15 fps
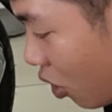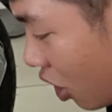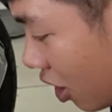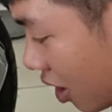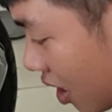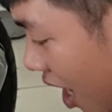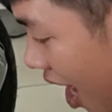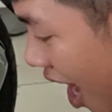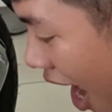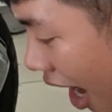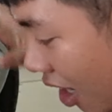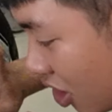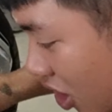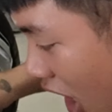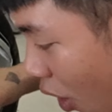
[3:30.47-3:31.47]
nha mọi người
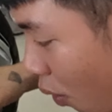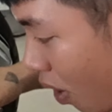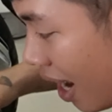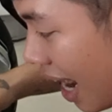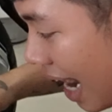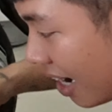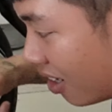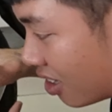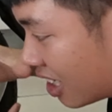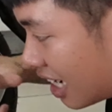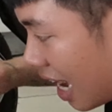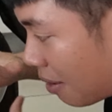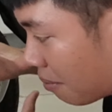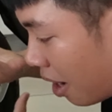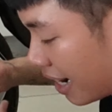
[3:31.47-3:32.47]
ở chỗ là được
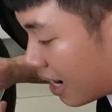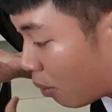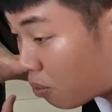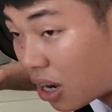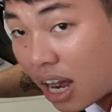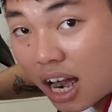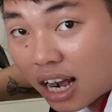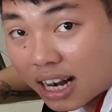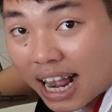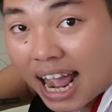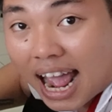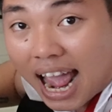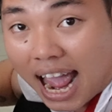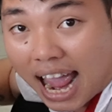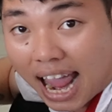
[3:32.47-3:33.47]
trang bị động cơ
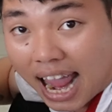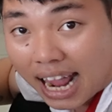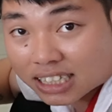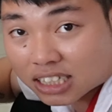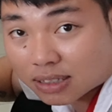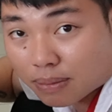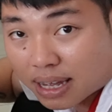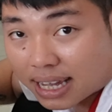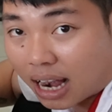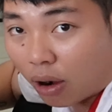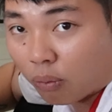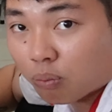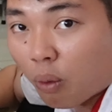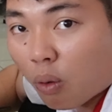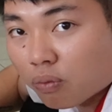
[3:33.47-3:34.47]
ESP
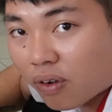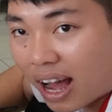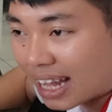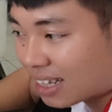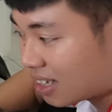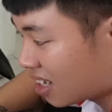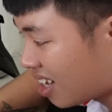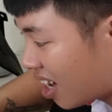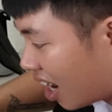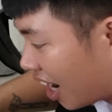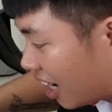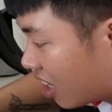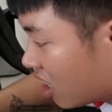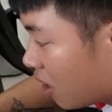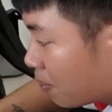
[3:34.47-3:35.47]
cộng 4 van
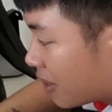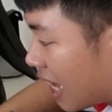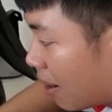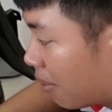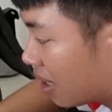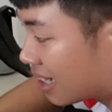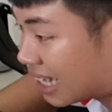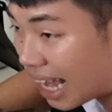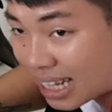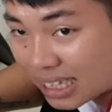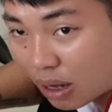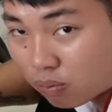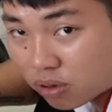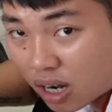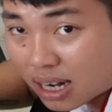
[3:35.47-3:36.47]
thì nó giúp xe mình
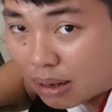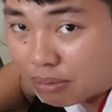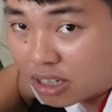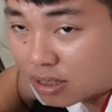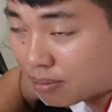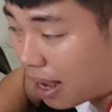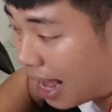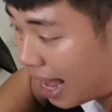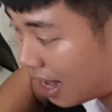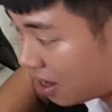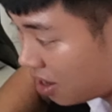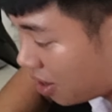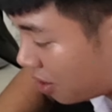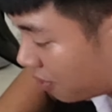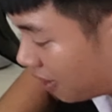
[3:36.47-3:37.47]
tăng tốc rất là mượt mà
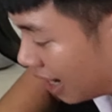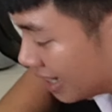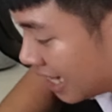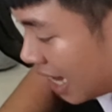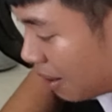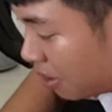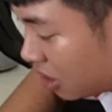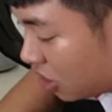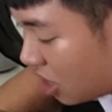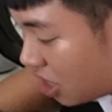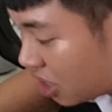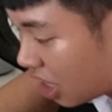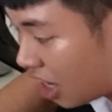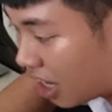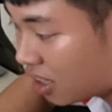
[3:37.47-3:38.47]
và xe mình
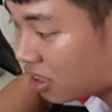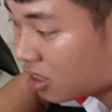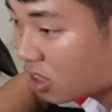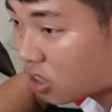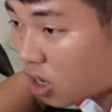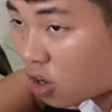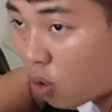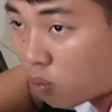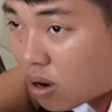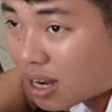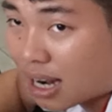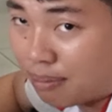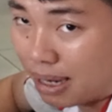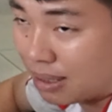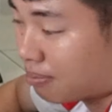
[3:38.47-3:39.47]
di chuyển nó cũng
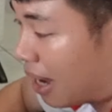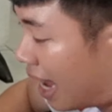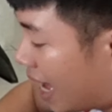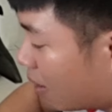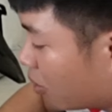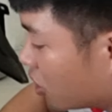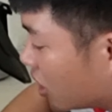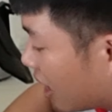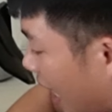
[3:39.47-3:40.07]
rất là mạnh mẽ ha mọi